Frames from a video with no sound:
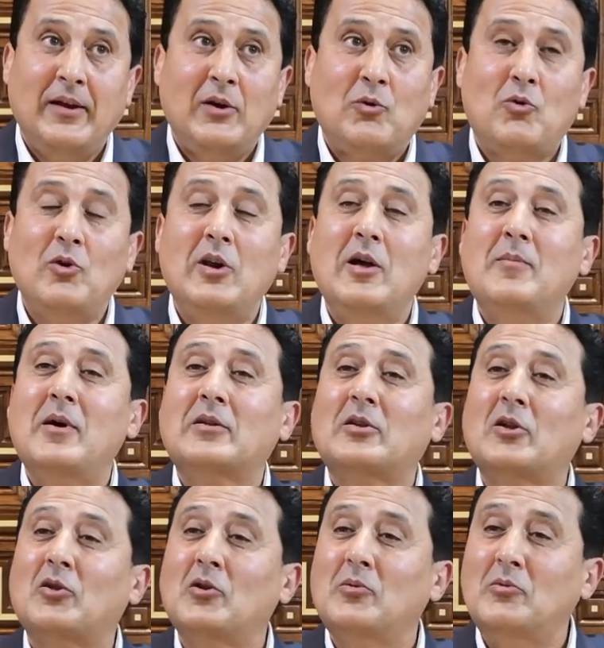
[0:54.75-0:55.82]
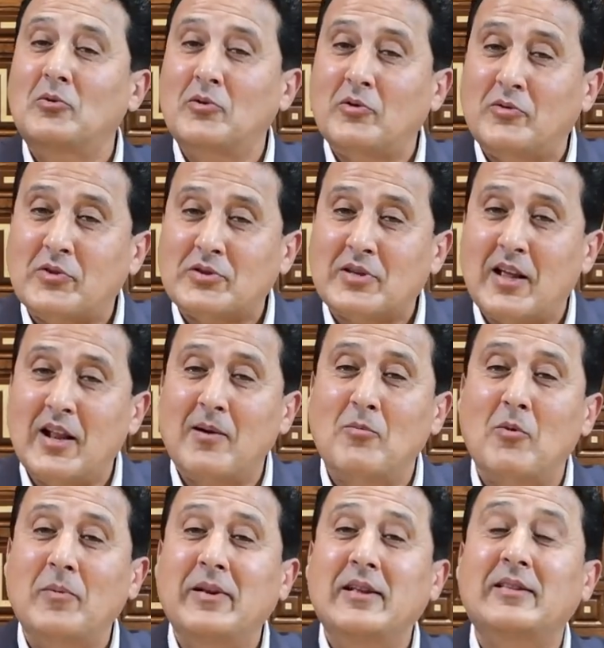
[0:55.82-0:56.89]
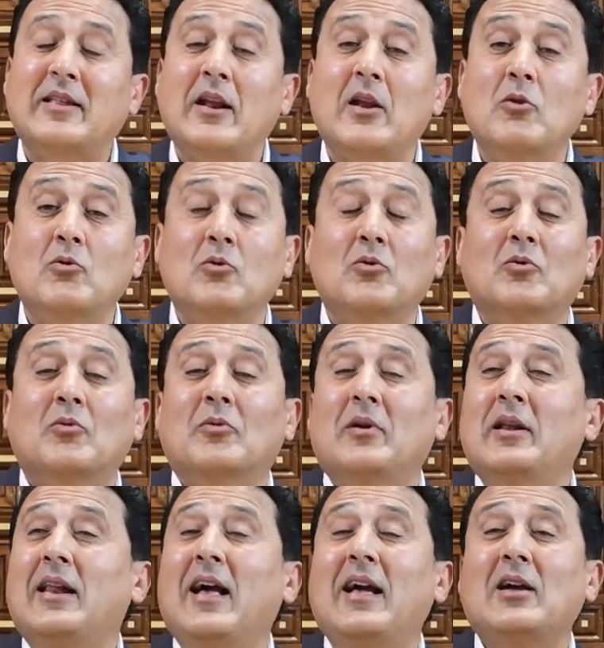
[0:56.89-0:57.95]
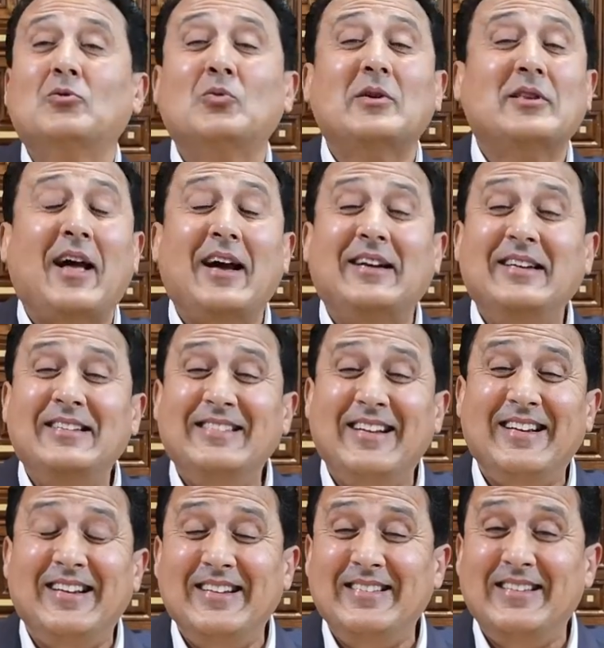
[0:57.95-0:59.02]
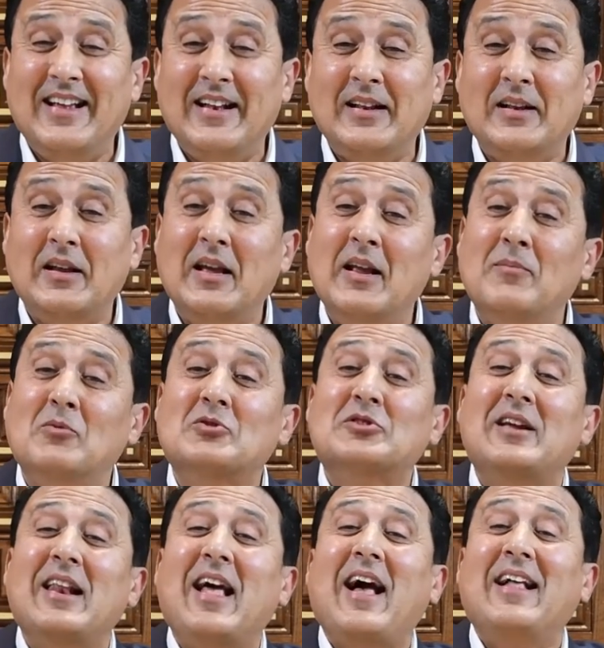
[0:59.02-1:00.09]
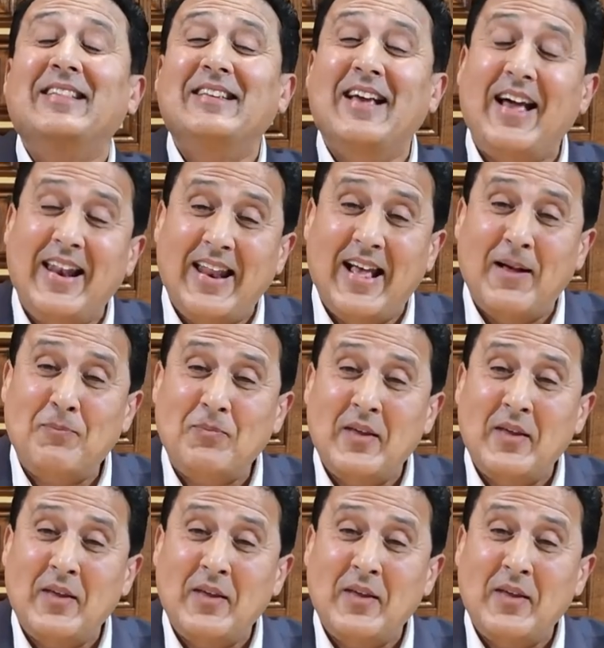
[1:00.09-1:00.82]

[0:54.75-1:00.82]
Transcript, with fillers: كل ما تطلبونه في الصلاة مؤمنين تنالونه الآيات واضحة جدا جدا المشكلة عندي أنا